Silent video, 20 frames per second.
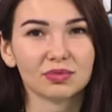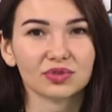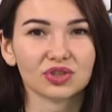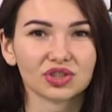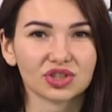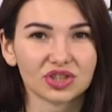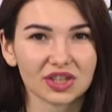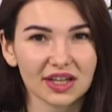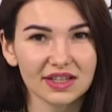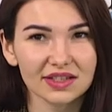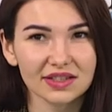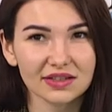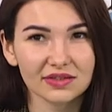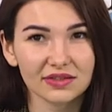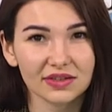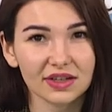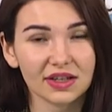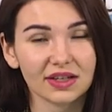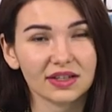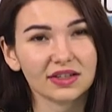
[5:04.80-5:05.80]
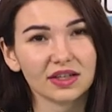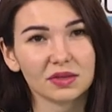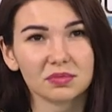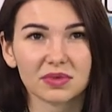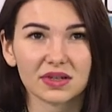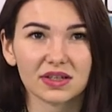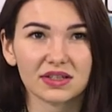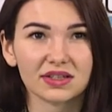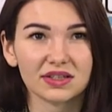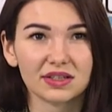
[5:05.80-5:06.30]
путешествии,
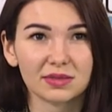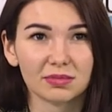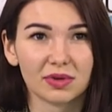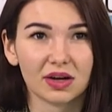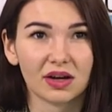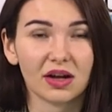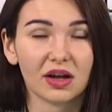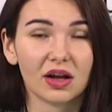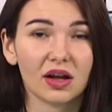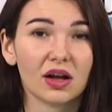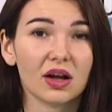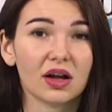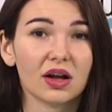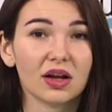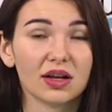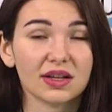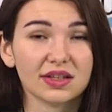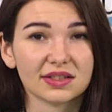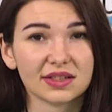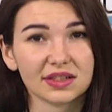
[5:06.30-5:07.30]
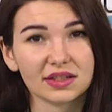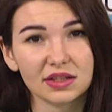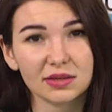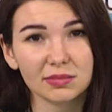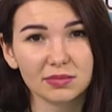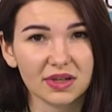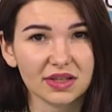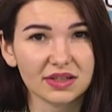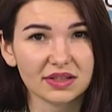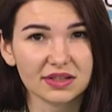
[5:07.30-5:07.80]
необходимо за
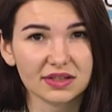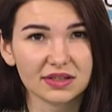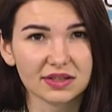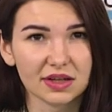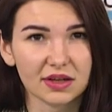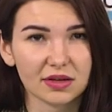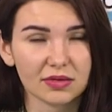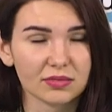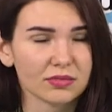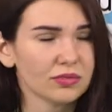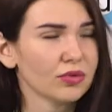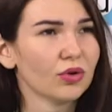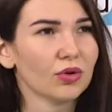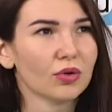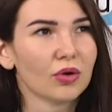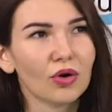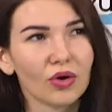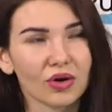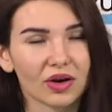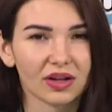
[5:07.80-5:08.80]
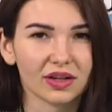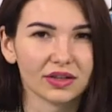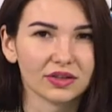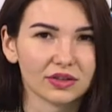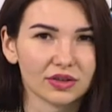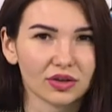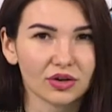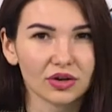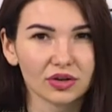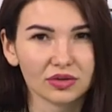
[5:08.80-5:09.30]
три месяца, ну, около
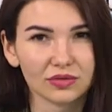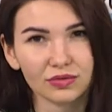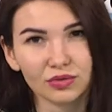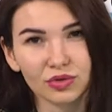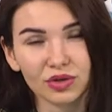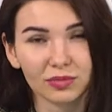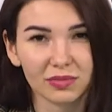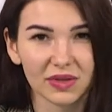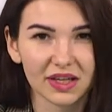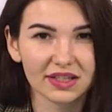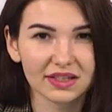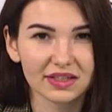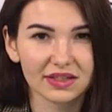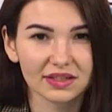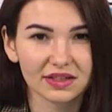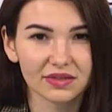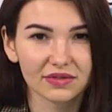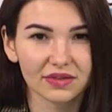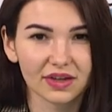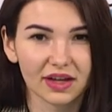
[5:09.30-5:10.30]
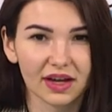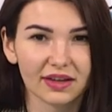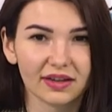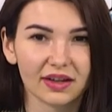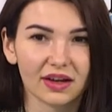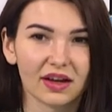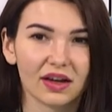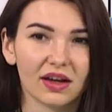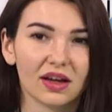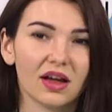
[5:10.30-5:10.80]
трех-двух месяцев
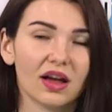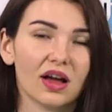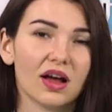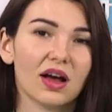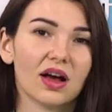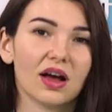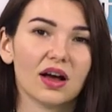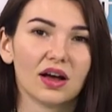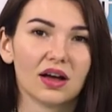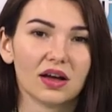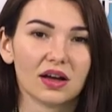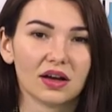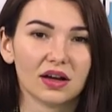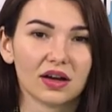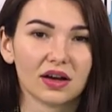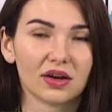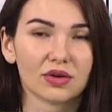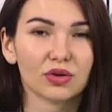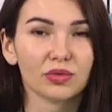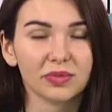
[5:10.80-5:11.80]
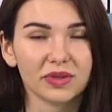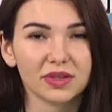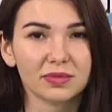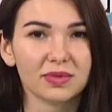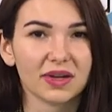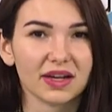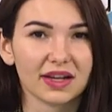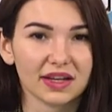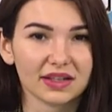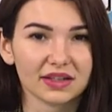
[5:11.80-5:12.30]
надо Э, купить
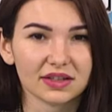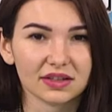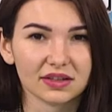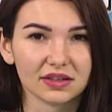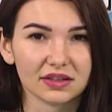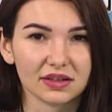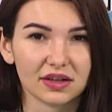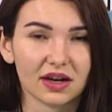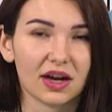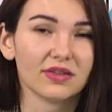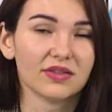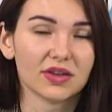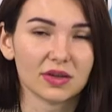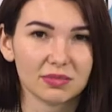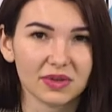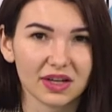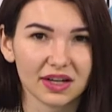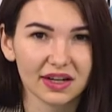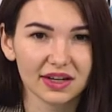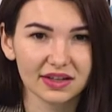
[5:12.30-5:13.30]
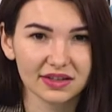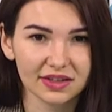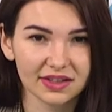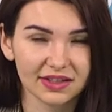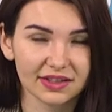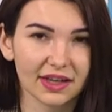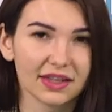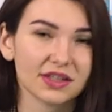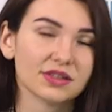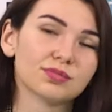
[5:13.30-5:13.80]
билеты, авиабилеты.
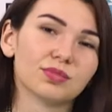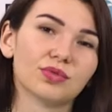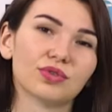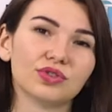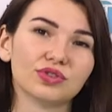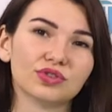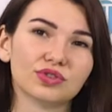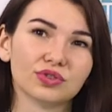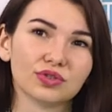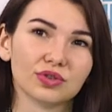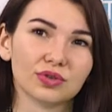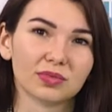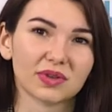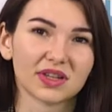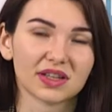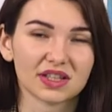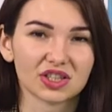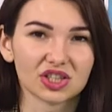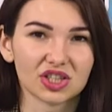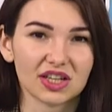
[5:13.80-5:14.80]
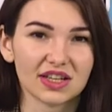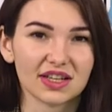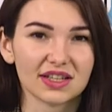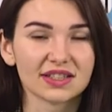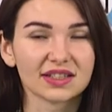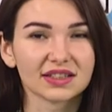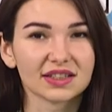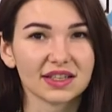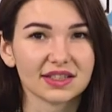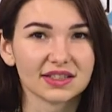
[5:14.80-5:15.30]
Я использую приложение
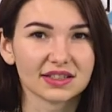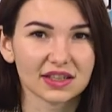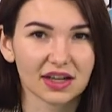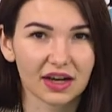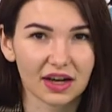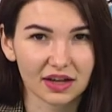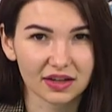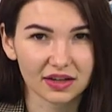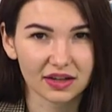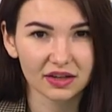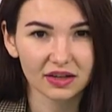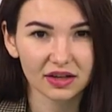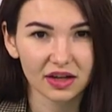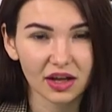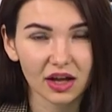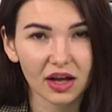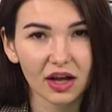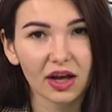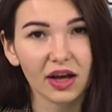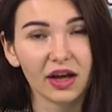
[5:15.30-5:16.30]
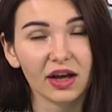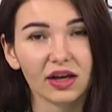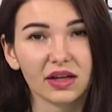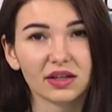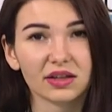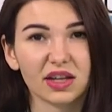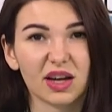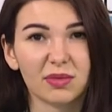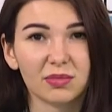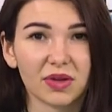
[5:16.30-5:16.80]
Skyscanner.
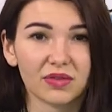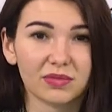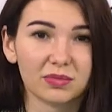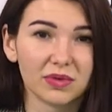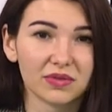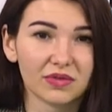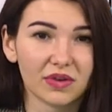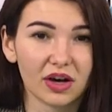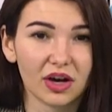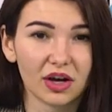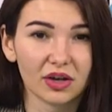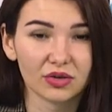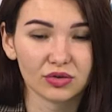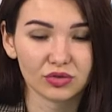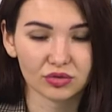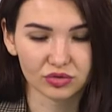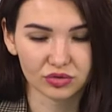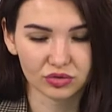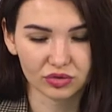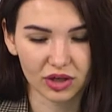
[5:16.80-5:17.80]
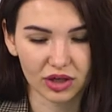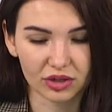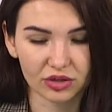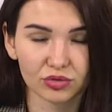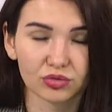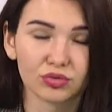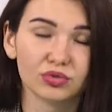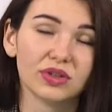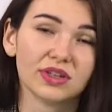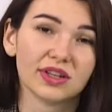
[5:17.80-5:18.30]
Э, там я вбиваю,
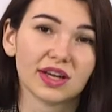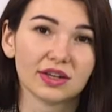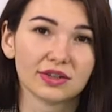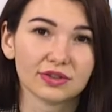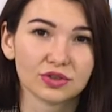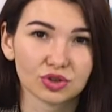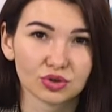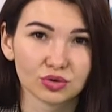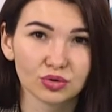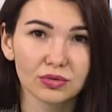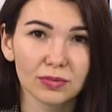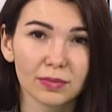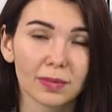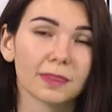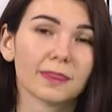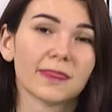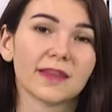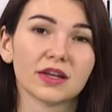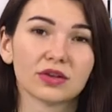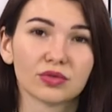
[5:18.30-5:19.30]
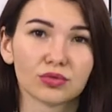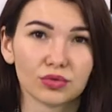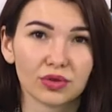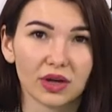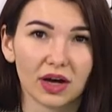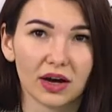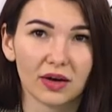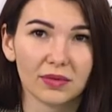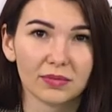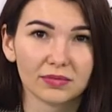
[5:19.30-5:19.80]
откуда я лечу, и
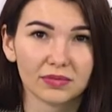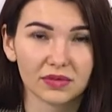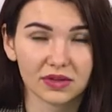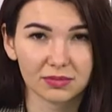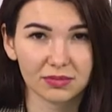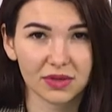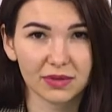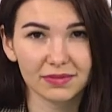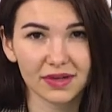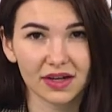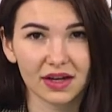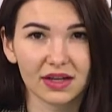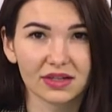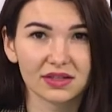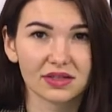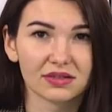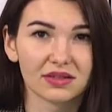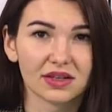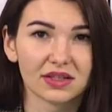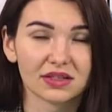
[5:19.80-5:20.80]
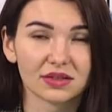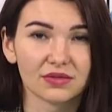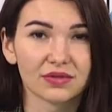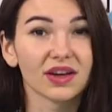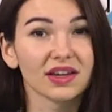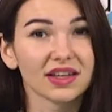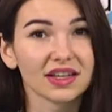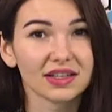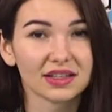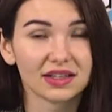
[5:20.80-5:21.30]
куда. Э, мне показывается, в
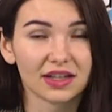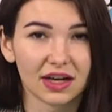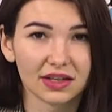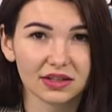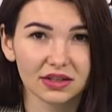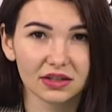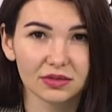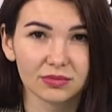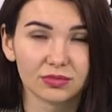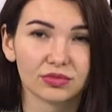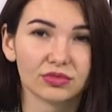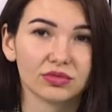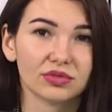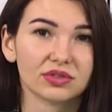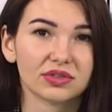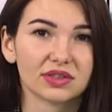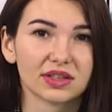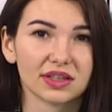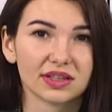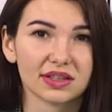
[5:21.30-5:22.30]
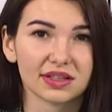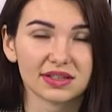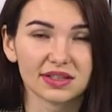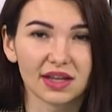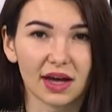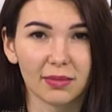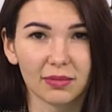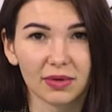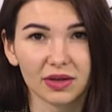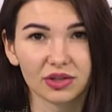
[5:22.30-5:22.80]
каких датах будет
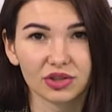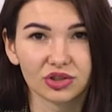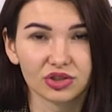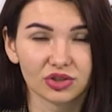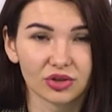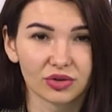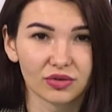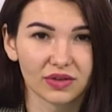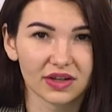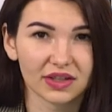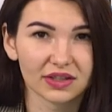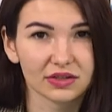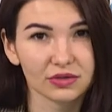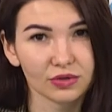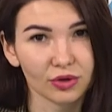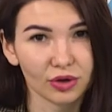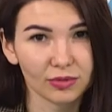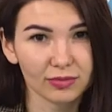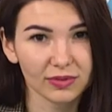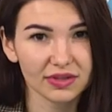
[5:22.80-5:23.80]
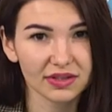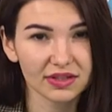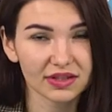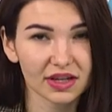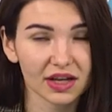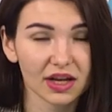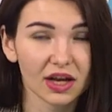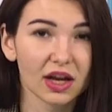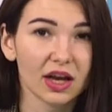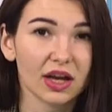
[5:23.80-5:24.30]
самая дешевая
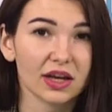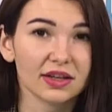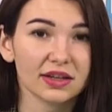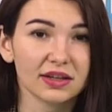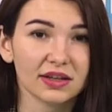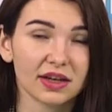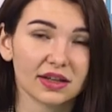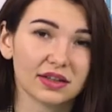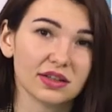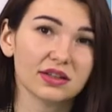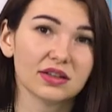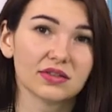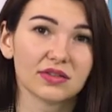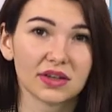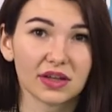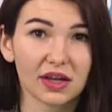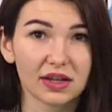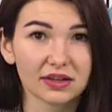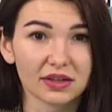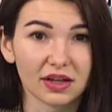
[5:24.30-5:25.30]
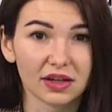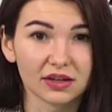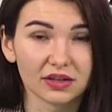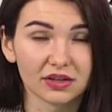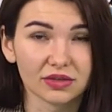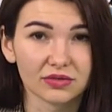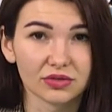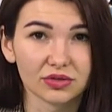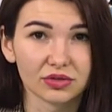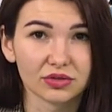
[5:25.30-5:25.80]
стоимость, и от этого я
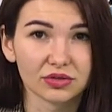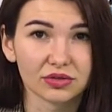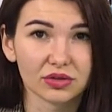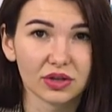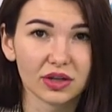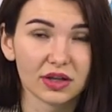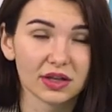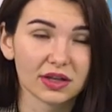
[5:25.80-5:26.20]
отталкиваюсь.